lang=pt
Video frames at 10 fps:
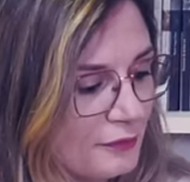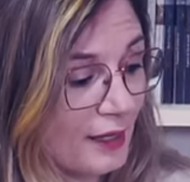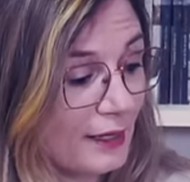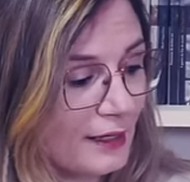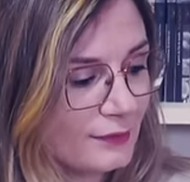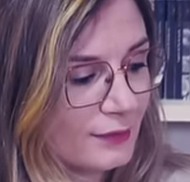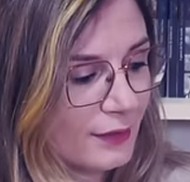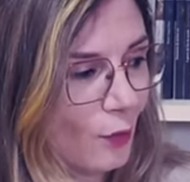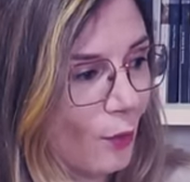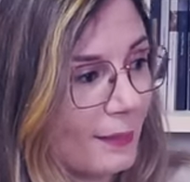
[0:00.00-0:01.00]
falando
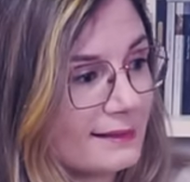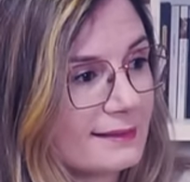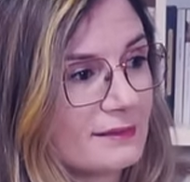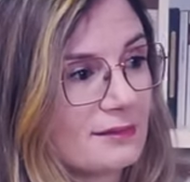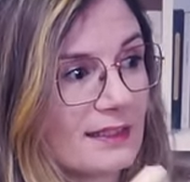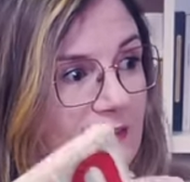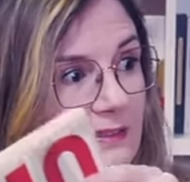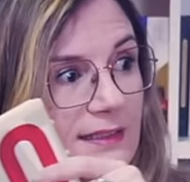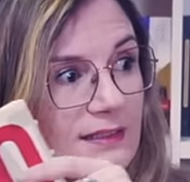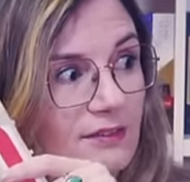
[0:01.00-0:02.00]
em romance
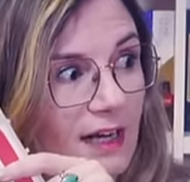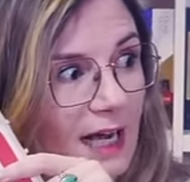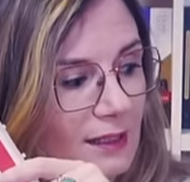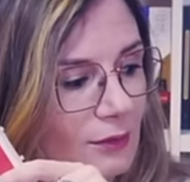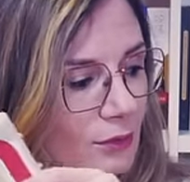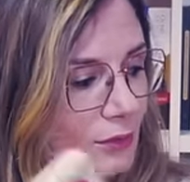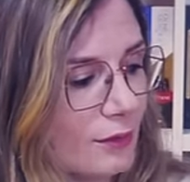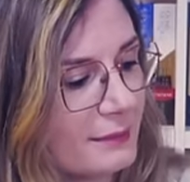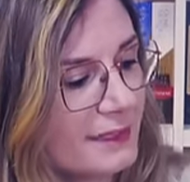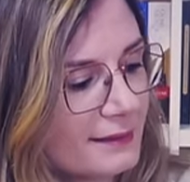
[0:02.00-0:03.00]
francês vago,
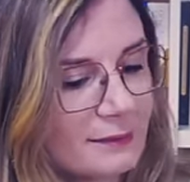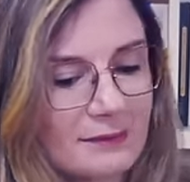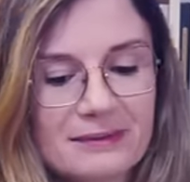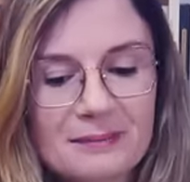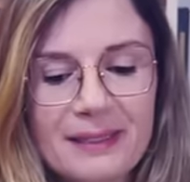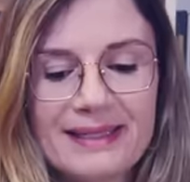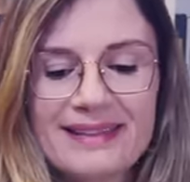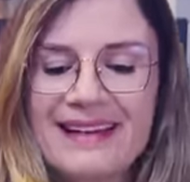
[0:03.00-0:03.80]
não é mesmo? Bem,